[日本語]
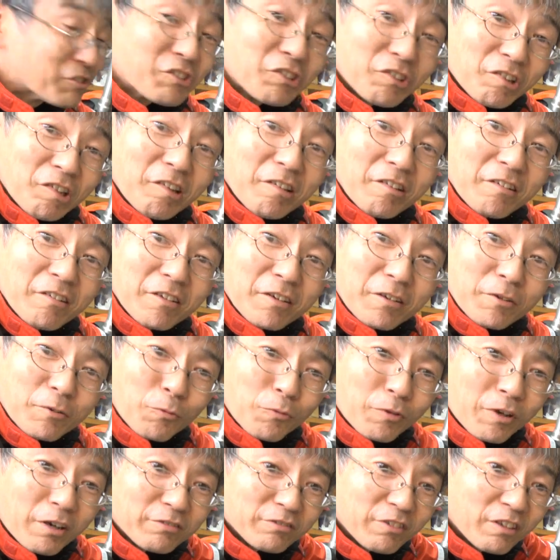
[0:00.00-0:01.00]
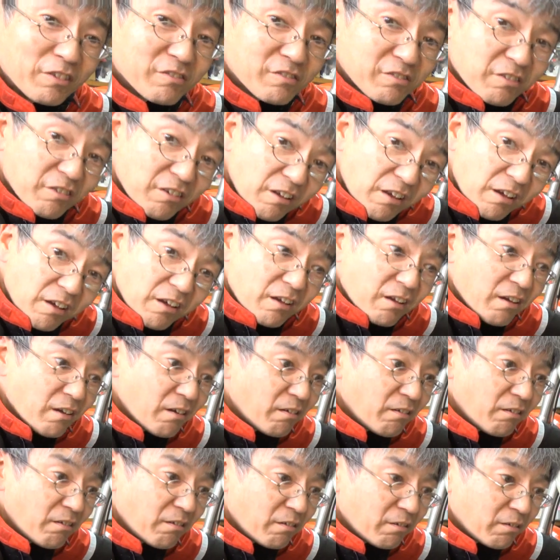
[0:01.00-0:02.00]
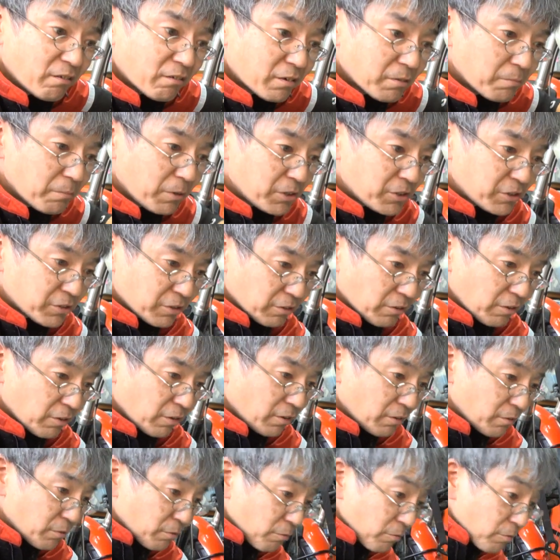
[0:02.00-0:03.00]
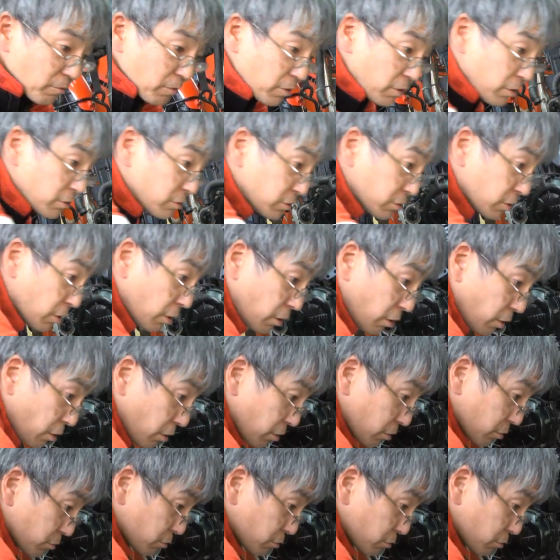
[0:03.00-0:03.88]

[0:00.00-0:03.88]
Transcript: すかね六角なんですかねあれ参ったな六角か